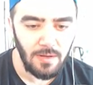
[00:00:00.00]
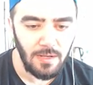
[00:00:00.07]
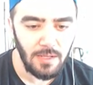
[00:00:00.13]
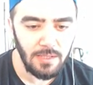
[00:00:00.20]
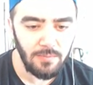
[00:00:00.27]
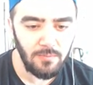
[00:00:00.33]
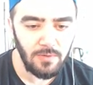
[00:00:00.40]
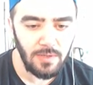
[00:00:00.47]

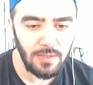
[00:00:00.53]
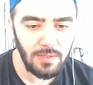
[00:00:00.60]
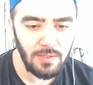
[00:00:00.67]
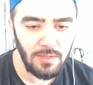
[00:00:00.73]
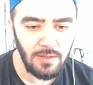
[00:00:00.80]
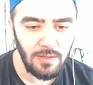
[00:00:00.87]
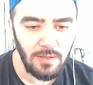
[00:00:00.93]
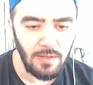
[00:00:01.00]
Aldım
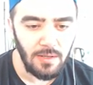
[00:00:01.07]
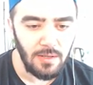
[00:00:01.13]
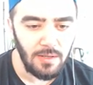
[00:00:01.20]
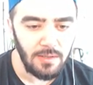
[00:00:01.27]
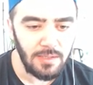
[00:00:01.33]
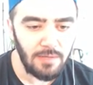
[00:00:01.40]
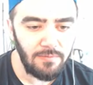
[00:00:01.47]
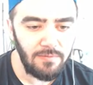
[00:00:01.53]
bunları.
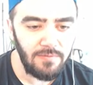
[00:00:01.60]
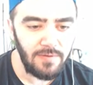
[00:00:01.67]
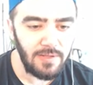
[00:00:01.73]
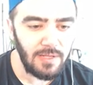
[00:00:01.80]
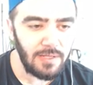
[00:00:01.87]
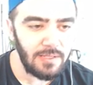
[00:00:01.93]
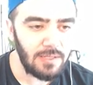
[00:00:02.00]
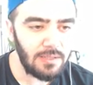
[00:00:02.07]

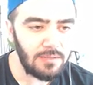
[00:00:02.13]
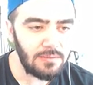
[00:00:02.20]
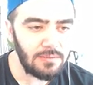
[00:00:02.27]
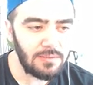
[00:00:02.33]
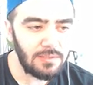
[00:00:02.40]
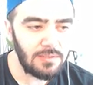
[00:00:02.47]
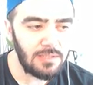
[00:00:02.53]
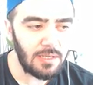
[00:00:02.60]
Davivilla'da
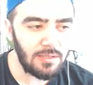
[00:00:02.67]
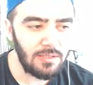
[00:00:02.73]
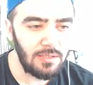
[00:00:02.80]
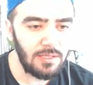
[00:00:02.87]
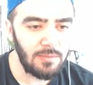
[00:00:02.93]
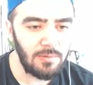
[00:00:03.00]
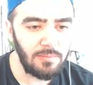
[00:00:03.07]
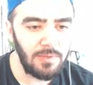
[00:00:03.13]

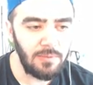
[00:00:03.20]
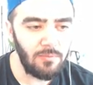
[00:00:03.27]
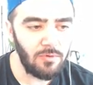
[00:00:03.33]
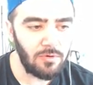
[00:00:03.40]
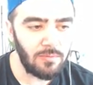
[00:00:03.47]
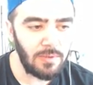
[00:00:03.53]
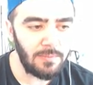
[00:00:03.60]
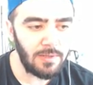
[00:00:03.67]
satılır mı
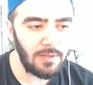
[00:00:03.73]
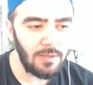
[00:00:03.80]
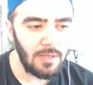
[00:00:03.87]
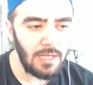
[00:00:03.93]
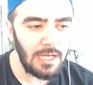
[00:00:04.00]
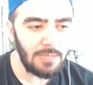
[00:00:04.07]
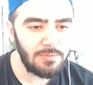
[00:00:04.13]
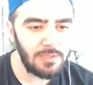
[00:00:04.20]
bilmiyorum ama
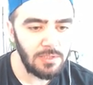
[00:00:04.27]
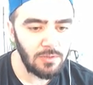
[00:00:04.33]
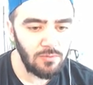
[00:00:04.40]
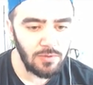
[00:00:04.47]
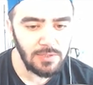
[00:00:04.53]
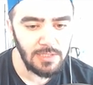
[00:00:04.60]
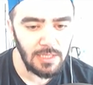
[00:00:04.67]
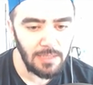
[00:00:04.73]
hepsini
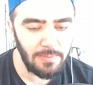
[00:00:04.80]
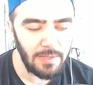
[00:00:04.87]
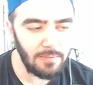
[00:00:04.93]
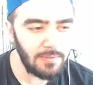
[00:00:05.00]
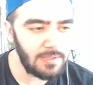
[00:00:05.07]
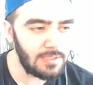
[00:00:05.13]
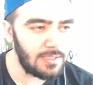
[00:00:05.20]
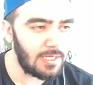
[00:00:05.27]
quick sell
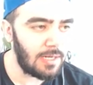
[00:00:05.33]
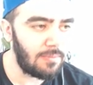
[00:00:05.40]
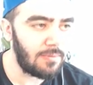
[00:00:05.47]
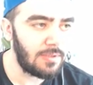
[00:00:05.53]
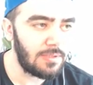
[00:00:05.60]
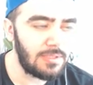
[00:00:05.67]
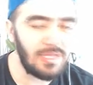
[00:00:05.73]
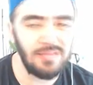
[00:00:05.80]
yapalım gitsin abi.
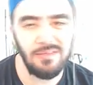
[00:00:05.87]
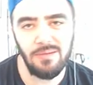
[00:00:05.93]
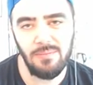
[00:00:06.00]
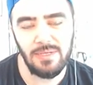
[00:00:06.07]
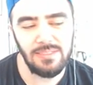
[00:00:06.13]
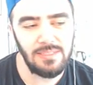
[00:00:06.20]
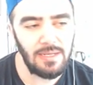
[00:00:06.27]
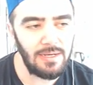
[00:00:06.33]

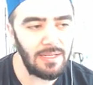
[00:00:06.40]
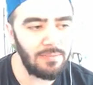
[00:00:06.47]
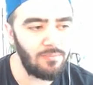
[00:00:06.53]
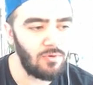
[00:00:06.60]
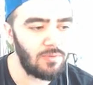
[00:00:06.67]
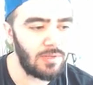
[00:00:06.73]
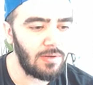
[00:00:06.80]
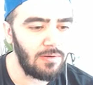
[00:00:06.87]
Satılmaz
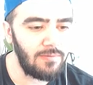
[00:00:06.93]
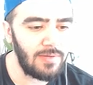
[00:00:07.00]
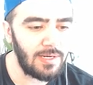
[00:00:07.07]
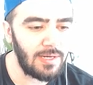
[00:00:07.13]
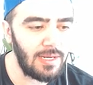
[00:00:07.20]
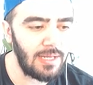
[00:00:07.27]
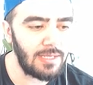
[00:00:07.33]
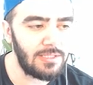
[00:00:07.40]
zannetmiyorum. Davivilla
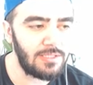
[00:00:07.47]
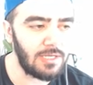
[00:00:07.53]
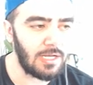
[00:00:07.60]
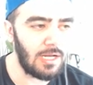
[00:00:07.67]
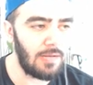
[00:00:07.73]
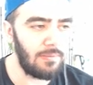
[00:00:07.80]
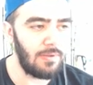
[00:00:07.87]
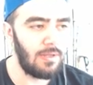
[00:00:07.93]
neye gidecek
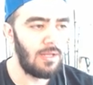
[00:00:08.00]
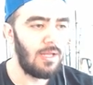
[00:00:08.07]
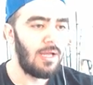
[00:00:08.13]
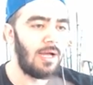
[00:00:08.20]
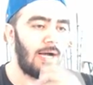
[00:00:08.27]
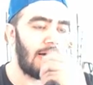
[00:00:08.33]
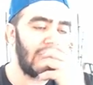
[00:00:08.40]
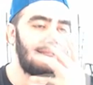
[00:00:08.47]
abi?
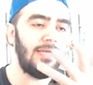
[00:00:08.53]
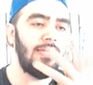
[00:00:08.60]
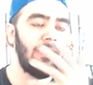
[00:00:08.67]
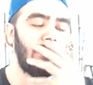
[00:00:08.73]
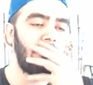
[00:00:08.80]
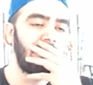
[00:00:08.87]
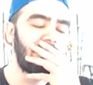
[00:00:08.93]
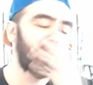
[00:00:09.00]

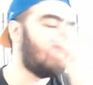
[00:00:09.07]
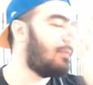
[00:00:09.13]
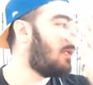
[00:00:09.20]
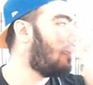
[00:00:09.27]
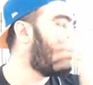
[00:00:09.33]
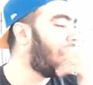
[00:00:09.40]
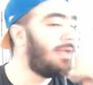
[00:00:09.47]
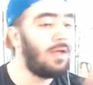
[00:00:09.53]
Hadi.
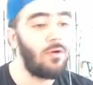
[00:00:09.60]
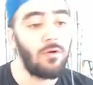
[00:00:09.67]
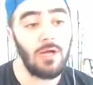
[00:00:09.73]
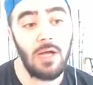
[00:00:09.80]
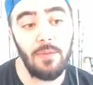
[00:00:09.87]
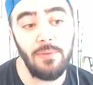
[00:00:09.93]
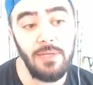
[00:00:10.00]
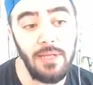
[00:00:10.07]
Yine yok
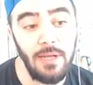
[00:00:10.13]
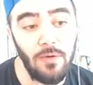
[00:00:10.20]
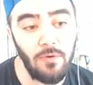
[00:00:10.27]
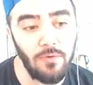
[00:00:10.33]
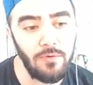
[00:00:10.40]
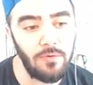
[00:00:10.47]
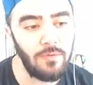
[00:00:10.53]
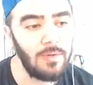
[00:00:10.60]
abi yine
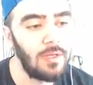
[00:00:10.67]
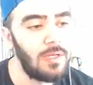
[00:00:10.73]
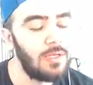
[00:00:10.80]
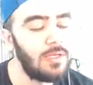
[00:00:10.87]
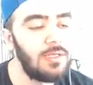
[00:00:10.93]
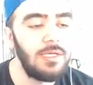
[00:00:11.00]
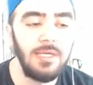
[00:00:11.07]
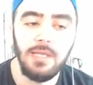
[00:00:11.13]
yok.
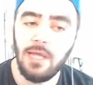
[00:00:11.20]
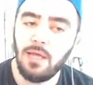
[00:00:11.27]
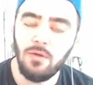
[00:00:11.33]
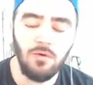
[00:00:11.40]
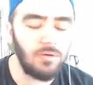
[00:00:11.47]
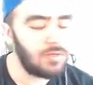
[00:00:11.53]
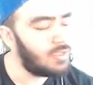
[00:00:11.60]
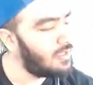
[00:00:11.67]
Yine
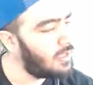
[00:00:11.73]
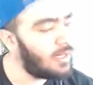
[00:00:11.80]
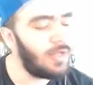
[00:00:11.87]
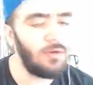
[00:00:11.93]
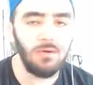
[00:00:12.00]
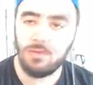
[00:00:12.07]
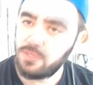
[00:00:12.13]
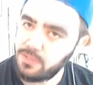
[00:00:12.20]
yok yine
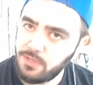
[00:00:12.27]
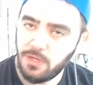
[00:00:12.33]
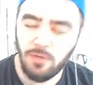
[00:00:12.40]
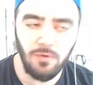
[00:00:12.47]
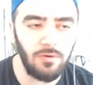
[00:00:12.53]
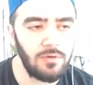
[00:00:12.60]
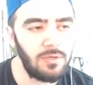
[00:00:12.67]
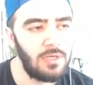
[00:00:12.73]
yok yine
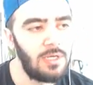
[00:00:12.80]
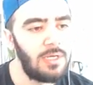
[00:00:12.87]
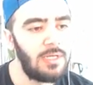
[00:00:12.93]
yok.